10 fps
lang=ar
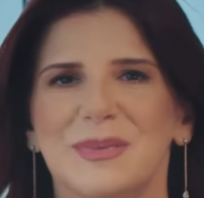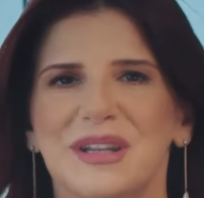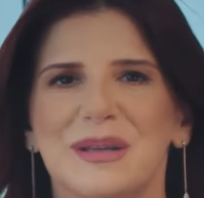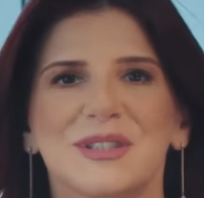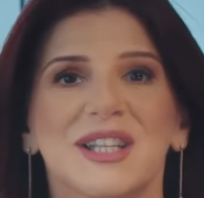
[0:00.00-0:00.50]

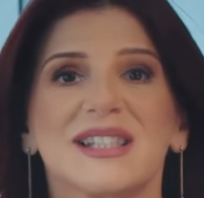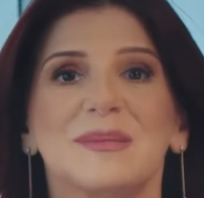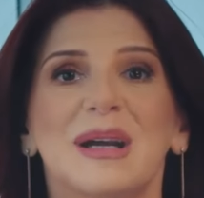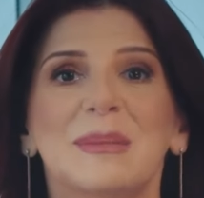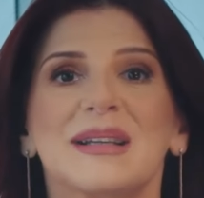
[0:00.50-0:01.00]
برنامج
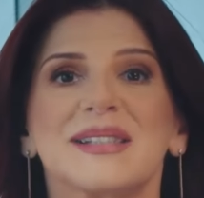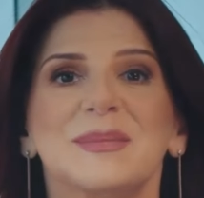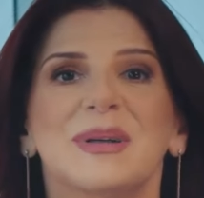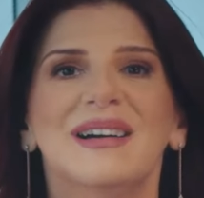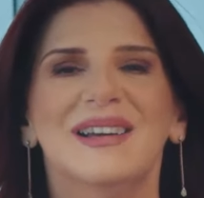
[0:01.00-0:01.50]
الصباح مع
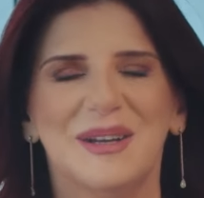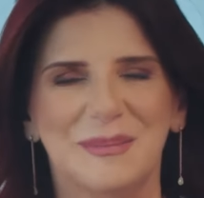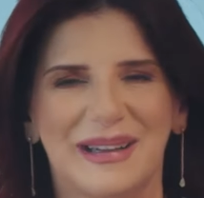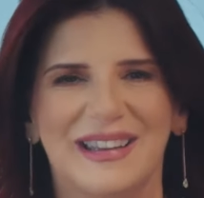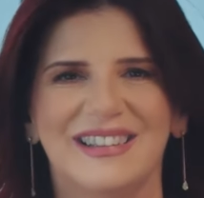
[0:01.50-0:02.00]
صبا
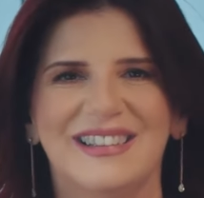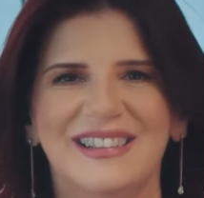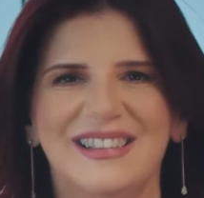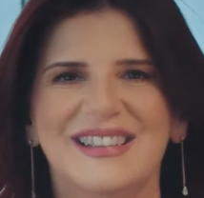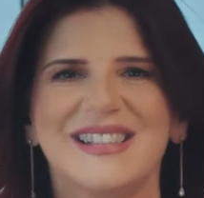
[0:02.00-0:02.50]
معي أنا
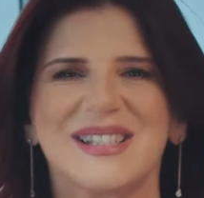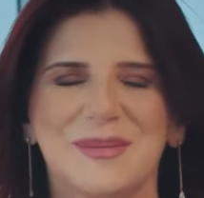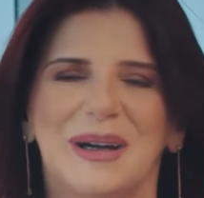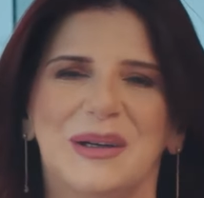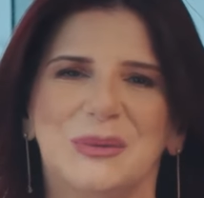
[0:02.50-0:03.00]
صبا
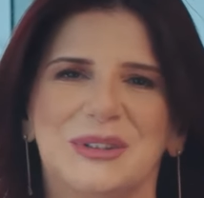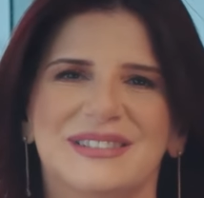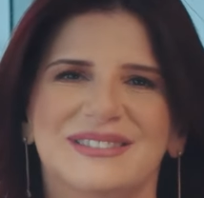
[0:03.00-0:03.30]
عودي